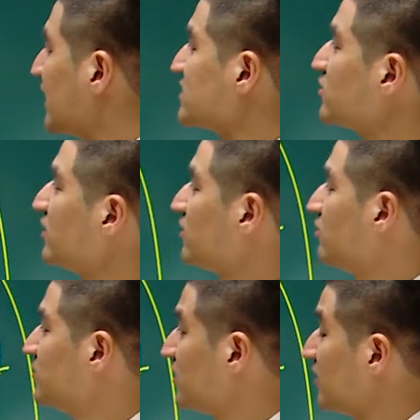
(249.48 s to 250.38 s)
가치관인
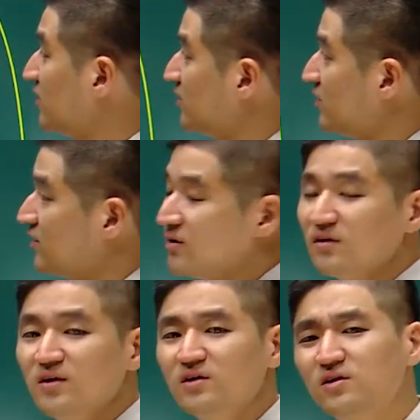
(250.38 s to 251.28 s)
겁니다.
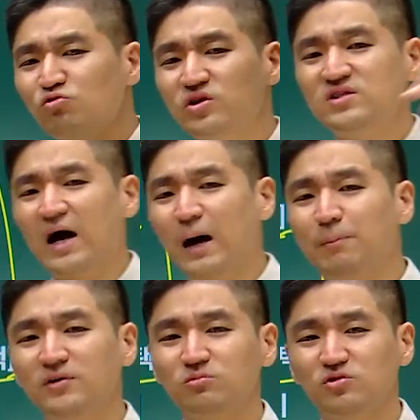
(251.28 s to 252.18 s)
근데 우리 이제
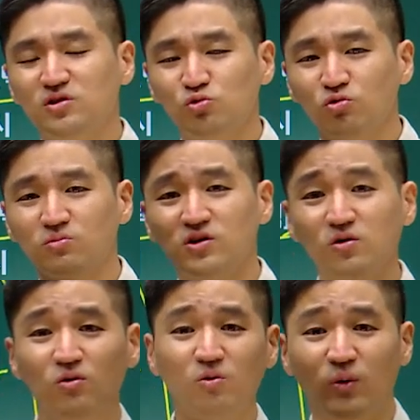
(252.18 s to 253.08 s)
앞에서부터 이제 조금
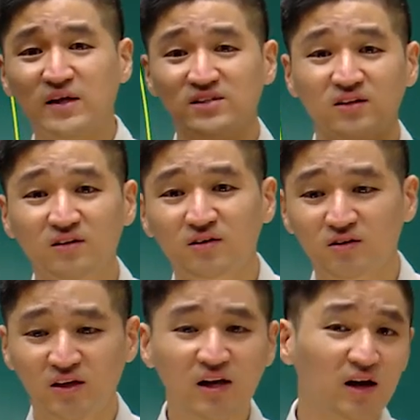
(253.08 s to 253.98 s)
끌고 와진
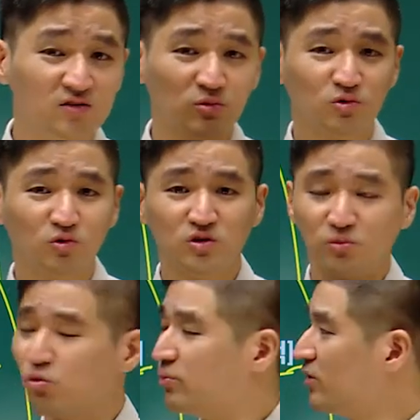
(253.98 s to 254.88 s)
그 일 강서부터
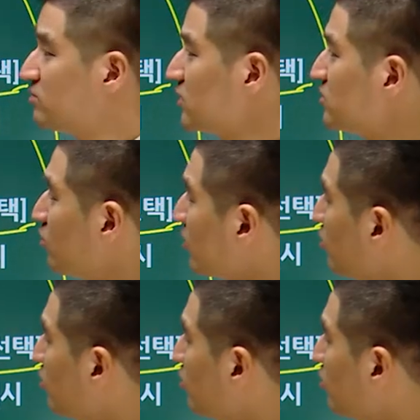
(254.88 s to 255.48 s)
보면 사실 여기